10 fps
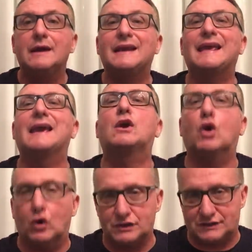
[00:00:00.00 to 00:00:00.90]
che
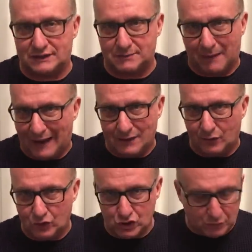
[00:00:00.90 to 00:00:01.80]
cosa sbagliano
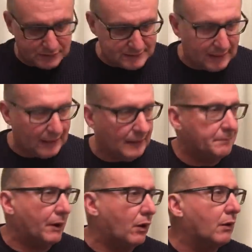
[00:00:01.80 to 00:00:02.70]
i 5 Stelle,
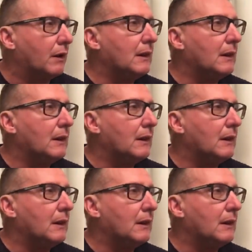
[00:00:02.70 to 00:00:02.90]
però